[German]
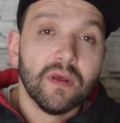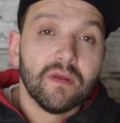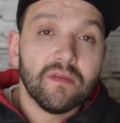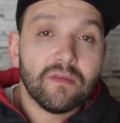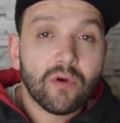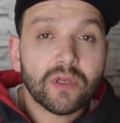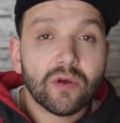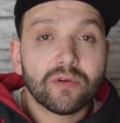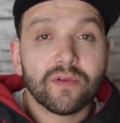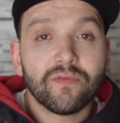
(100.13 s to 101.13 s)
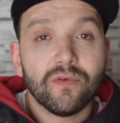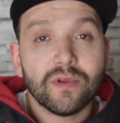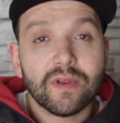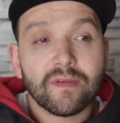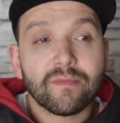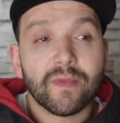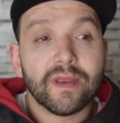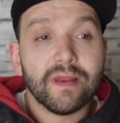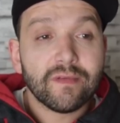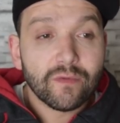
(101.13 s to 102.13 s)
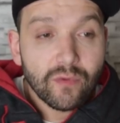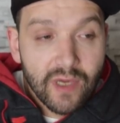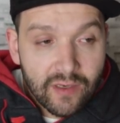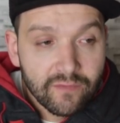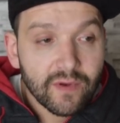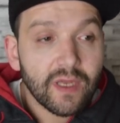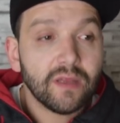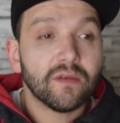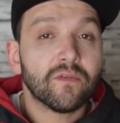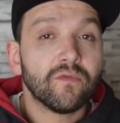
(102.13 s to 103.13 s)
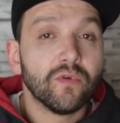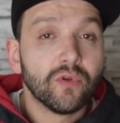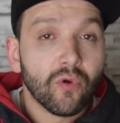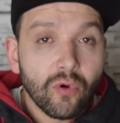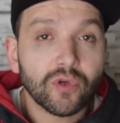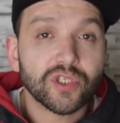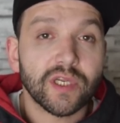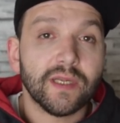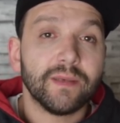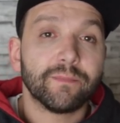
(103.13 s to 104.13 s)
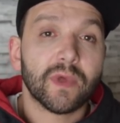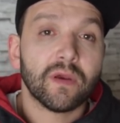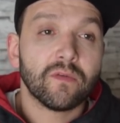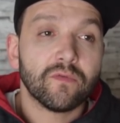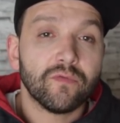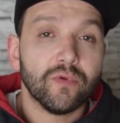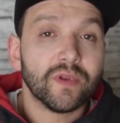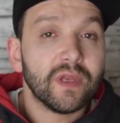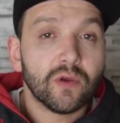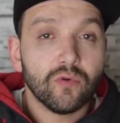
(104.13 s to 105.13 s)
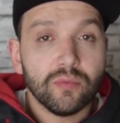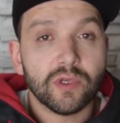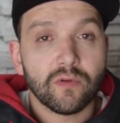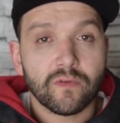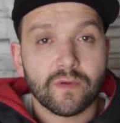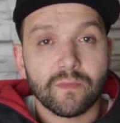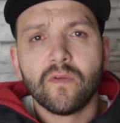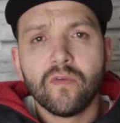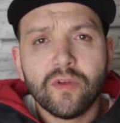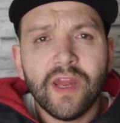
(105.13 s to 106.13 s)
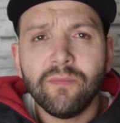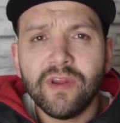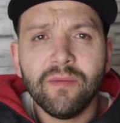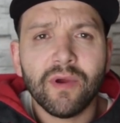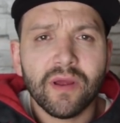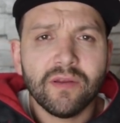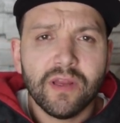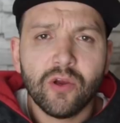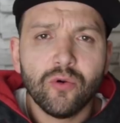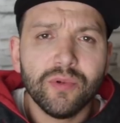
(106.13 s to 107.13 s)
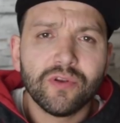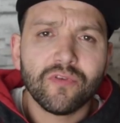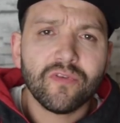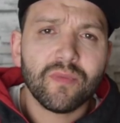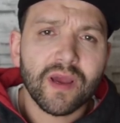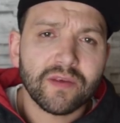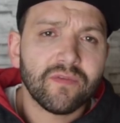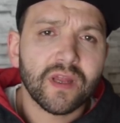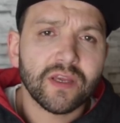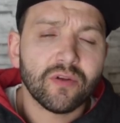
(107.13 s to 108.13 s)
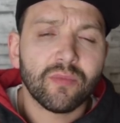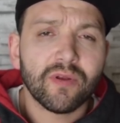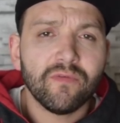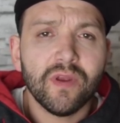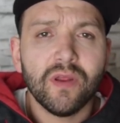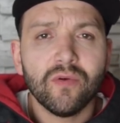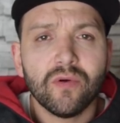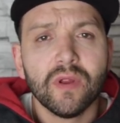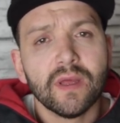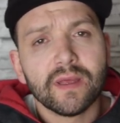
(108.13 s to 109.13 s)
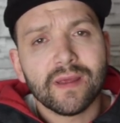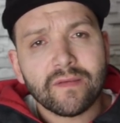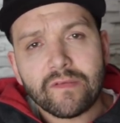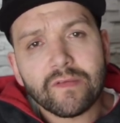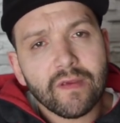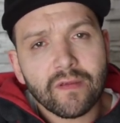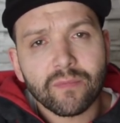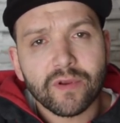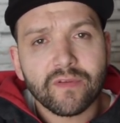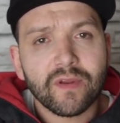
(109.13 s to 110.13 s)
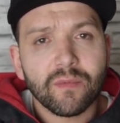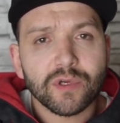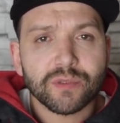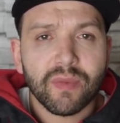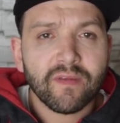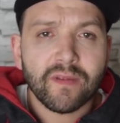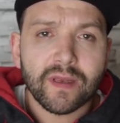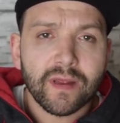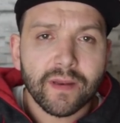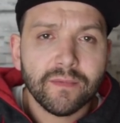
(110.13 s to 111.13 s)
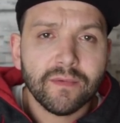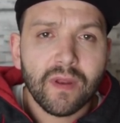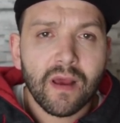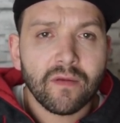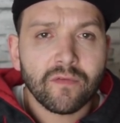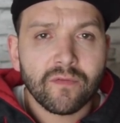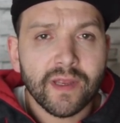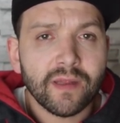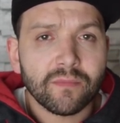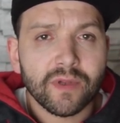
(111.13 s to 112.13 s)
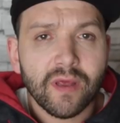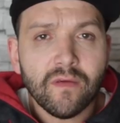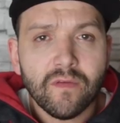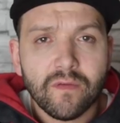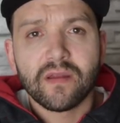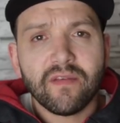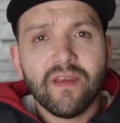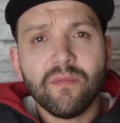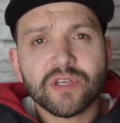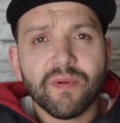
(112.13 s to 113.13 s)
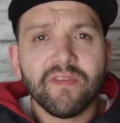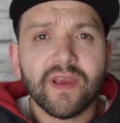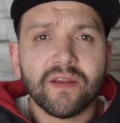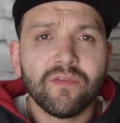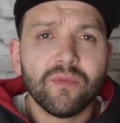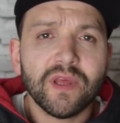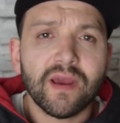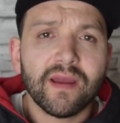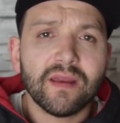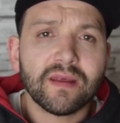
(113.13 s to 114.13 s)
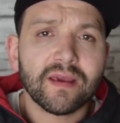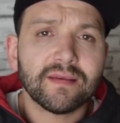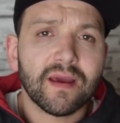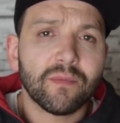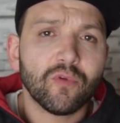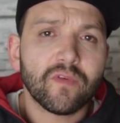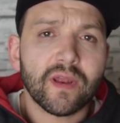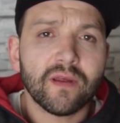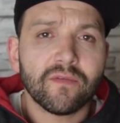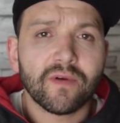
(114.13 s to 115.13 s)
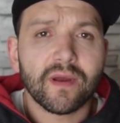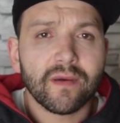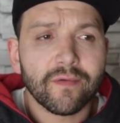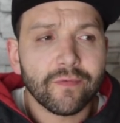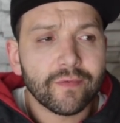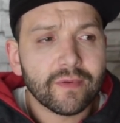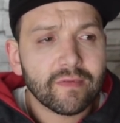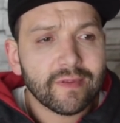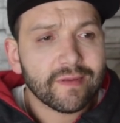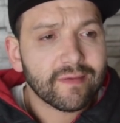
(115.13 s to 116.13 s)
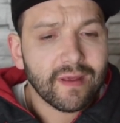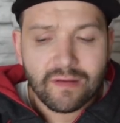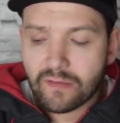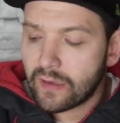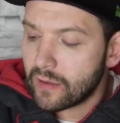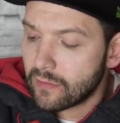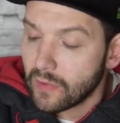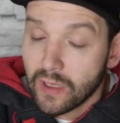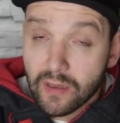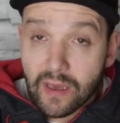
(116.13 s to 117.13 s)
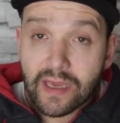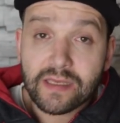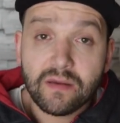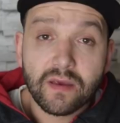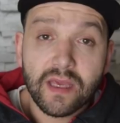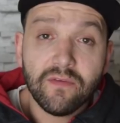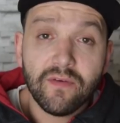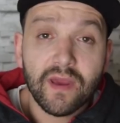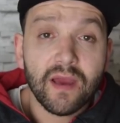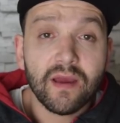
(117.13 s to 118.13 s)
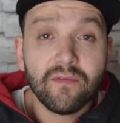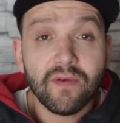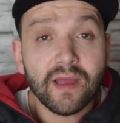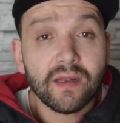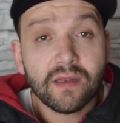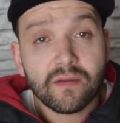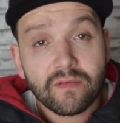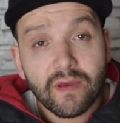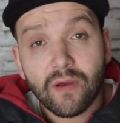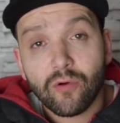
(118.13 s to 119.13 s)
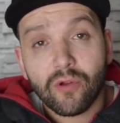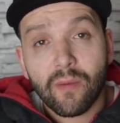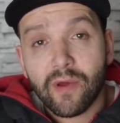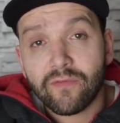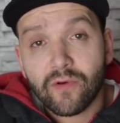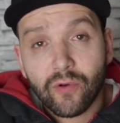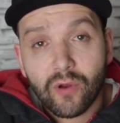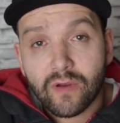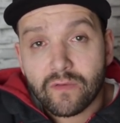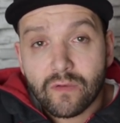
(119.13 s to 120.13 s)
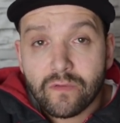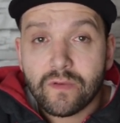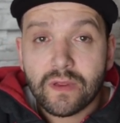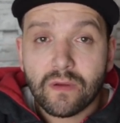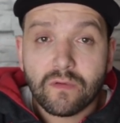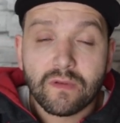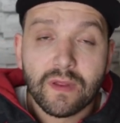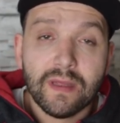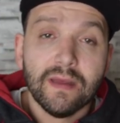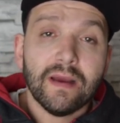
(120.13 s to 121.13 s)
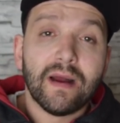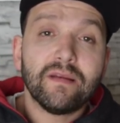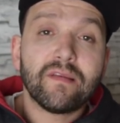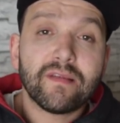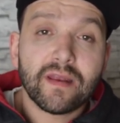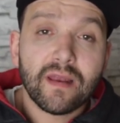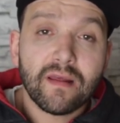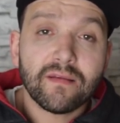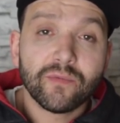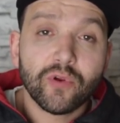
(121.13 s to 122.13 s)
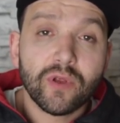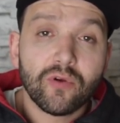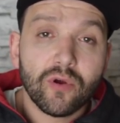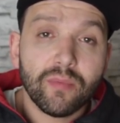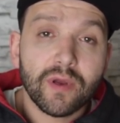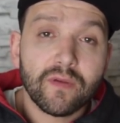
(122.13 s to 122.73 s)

Sie sorgt auch dafür, dass man nicht so anfällig ist für Druckstellen also für Dekubitusse. Zu dem Thema Dekubitusse mache ich vielleicht nochmal ein Video. Jetzt ist erstmal das Thema Spastik dran, also weiter im Text. Das Thema Spastik hat für mich eigentlich recht harmlos angefangen. Also es hat erst der rechte Ringfinger gewackelt, das sah auch am Anfang noch ganz lustig aus. Als es dann langsam durch den Körper